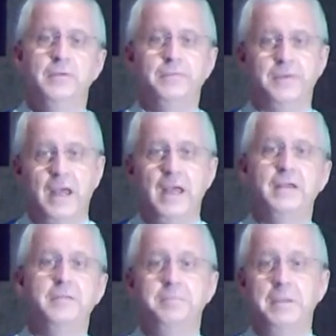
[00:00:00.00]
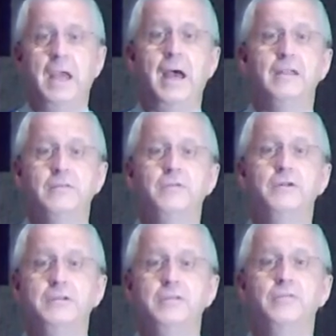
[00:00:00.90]
Fragen
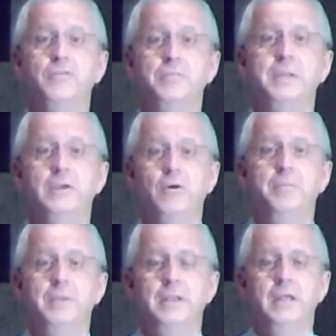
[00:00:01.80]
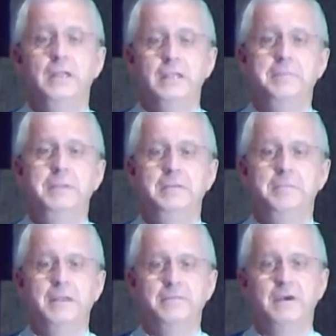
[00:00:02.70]
beantwortet zu bekommen, damit
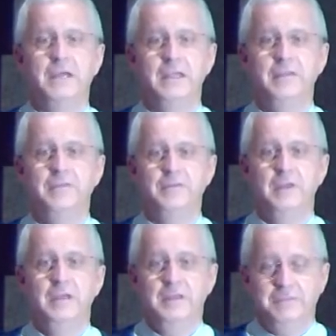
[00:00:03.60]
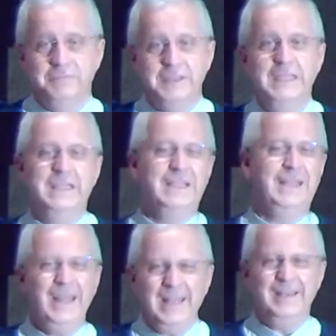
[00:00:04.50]
man weiß, wie
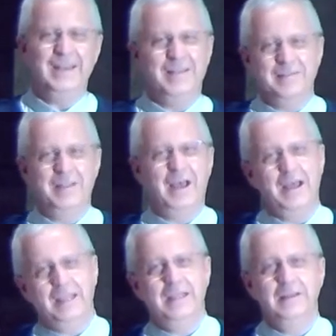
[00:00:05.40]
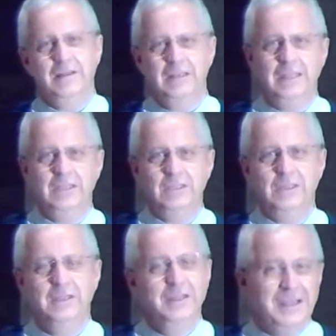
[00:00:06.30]
geht das eigentlich,
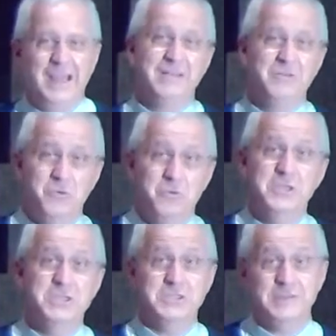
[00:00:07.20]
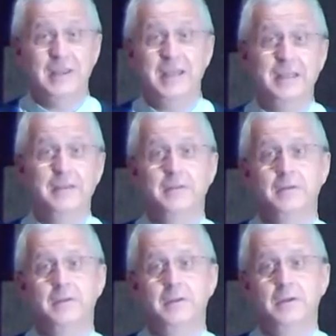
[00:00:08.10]
katholisch sein?
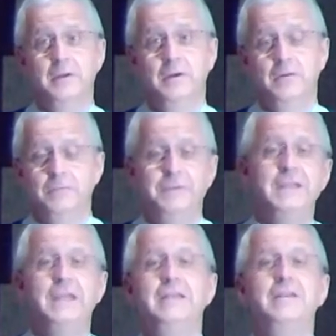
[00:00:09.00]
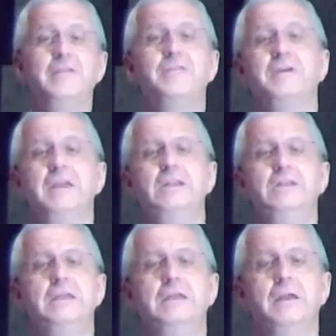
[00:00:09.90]
Und wie geht das
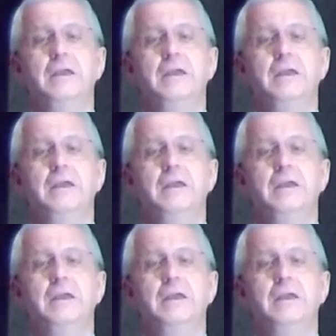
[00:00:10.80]
richtig,